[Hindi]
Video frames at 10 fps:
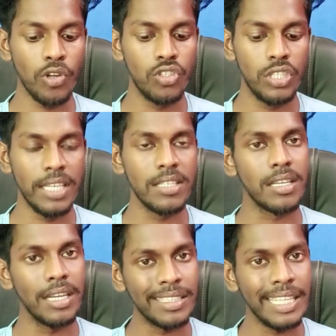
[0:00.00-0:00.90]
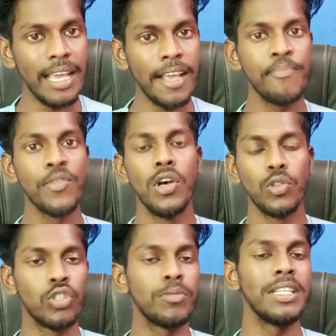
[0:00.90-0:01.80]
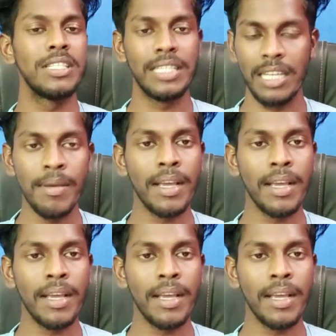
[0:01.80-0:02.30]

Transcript: को चेंज करते हैं तो उसमें जितने